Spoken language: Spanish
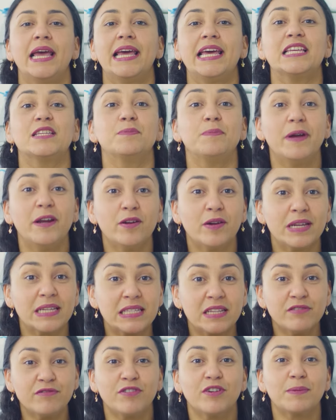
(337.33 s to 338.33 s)
Espero que
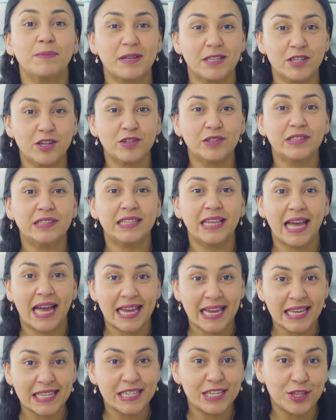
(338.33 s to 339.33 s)
esta información te
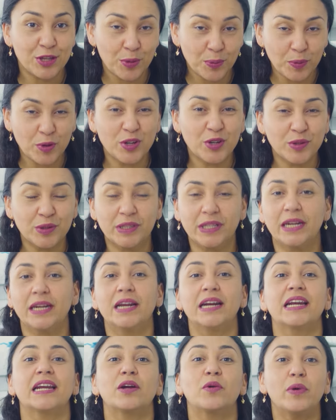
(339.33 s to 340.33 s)
haya sido muy útil.
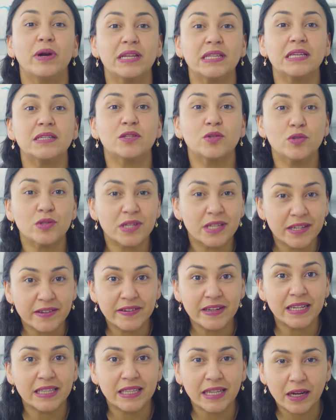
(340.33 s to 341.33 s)
Recuerda
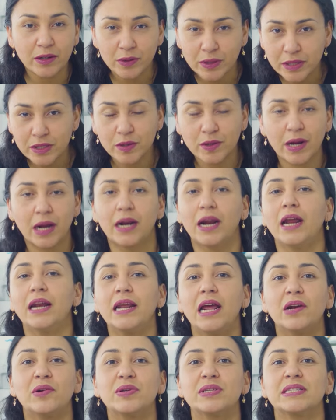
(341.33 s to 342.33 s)
suscribirte a nuestro canal
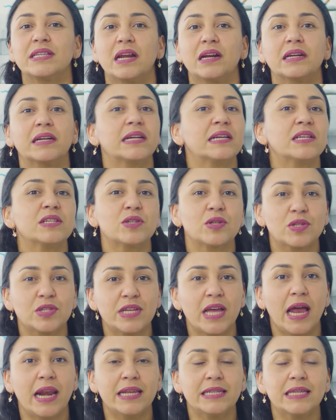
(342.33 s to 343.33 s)
y a nuestras redes
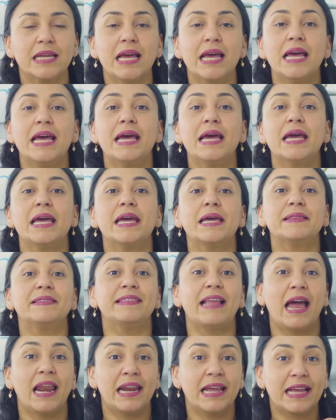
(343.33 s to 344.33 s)
sociales. Eh,
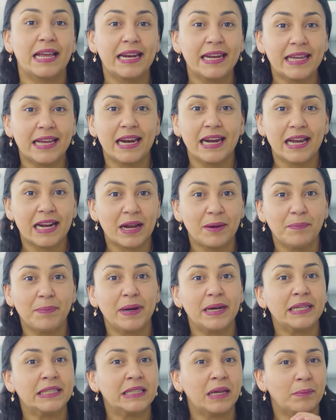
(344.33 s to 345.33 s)
dale click a la
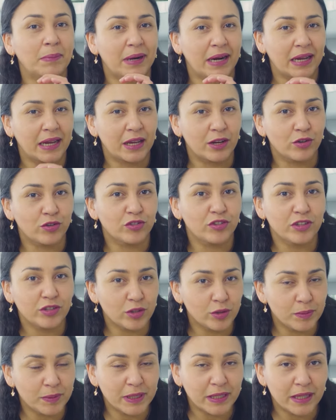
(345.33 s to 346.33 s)
campanita para que no se
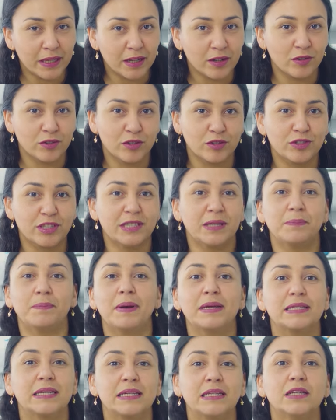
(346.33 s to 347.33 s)
te olviden o no se te
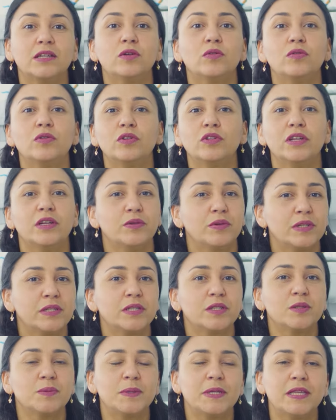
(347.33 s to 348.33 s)
pasen ninguno de
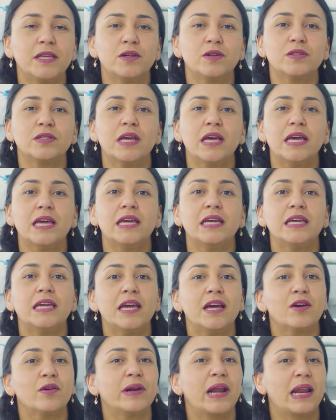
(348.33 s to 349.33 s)
nuestros videos y
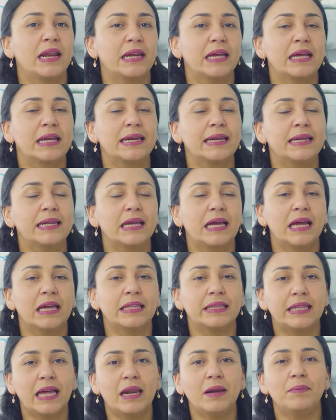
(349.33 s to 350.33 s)
en Oralne Clínica
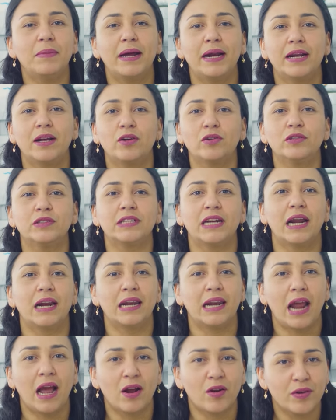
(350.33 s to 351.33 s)
Dental van a encontrar
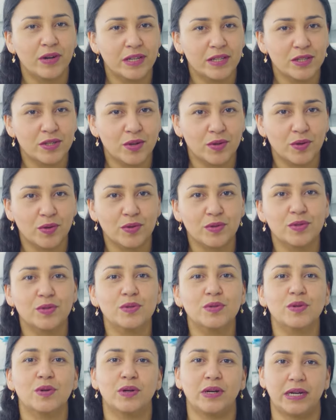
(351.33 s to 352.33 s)
la conexión con
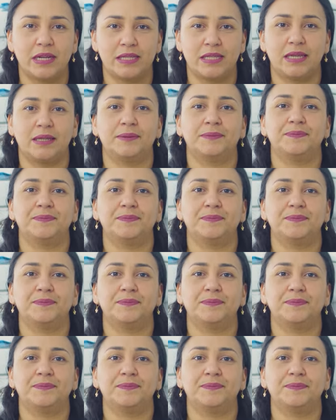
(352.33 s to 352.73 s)
su sonrisa.